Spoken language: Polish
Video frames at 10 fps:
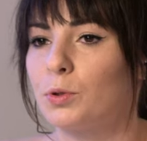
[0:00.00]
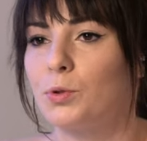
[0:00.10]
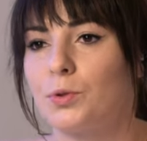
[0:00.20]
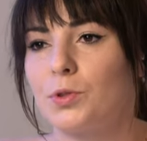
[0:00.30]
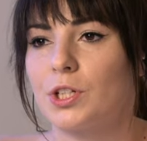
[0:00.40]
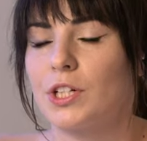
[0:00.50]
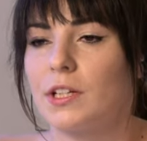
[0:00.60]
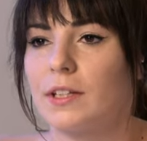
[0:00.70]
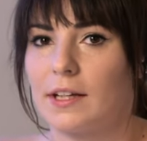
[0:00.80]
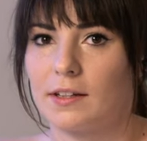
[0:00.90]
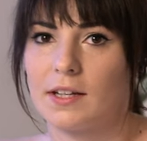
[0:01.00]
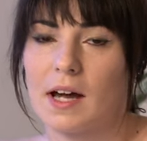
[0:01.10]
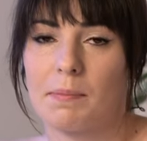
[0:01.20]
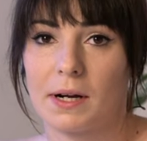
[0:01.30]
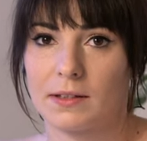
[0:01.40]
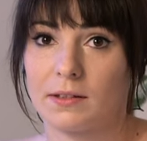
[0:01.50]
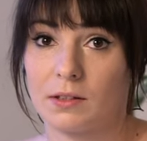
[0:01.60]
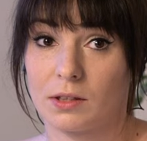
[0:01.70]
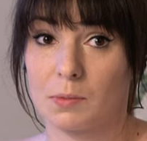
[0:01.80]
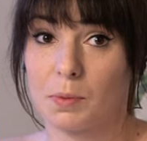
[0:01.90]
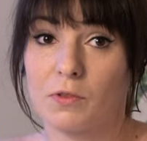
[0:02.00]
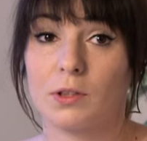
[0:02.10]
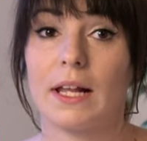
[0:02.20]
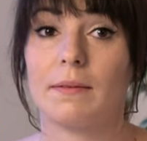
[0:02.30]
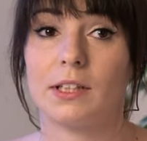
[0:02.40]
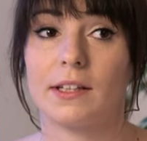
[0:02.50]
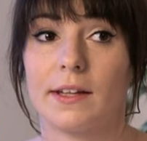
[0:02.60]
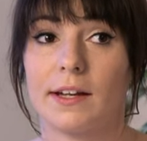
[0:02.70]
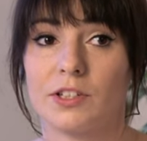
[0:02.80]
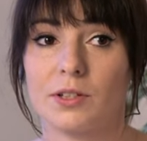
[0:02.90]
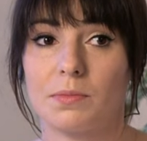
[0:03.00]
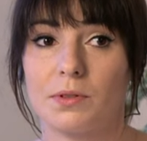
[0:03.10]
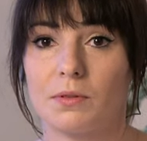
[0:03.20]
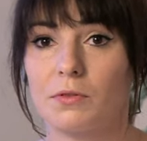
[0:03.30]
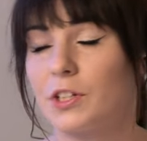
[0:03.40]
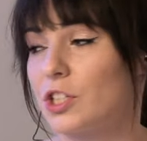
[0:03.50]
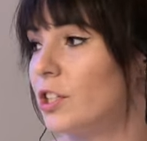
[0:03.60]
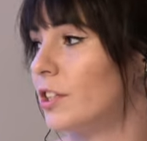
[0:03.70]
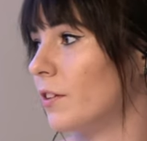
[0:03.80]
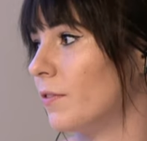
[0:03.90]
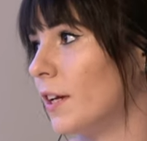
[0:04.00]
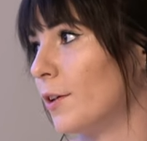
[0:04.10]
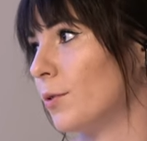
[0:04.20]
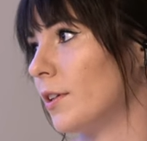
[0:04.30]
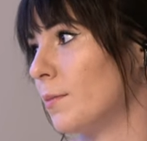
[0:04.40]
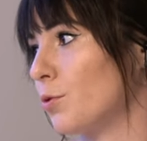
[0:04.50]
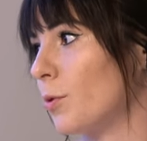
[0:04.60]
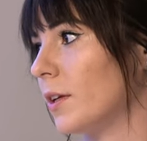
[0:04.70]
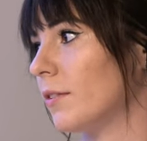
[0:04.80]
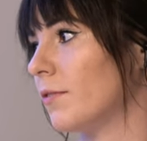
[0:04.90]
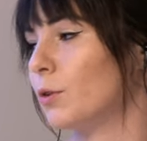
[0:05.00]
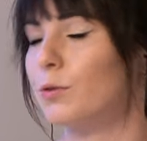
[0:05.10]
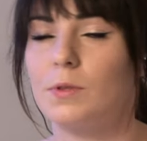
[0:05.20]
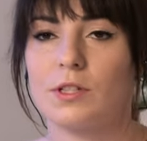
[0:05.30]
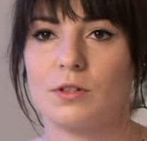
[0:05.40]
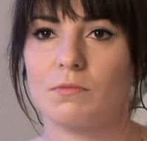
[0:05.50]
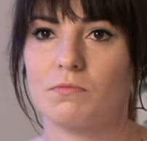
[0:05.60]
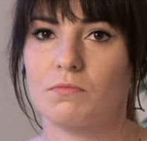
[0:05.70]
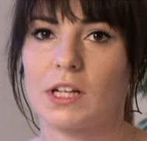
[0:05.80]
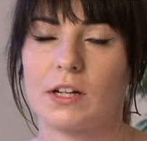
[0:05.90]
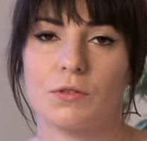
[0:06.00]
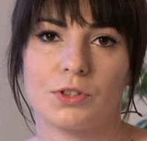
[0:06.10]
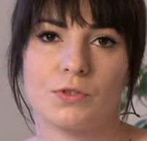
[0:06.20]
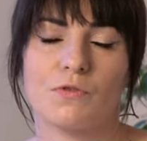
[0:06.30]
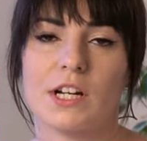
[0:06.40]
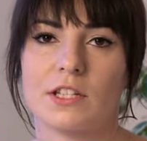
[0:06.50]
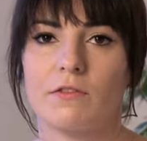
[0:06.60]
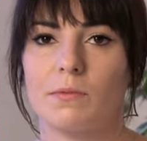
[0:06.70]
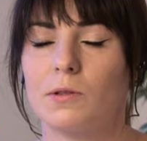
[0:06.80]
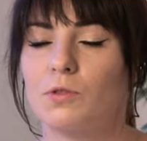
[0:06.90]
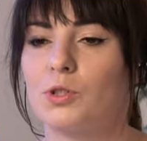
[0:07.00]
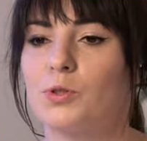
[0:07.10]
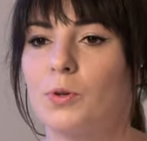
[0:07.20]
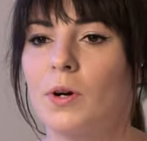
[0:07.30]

podróży, taki aparat typowo dla mnie, tak, żeby uwiecznić te chwile, które na przykład według mnie są jakoś ważne w moim życiu,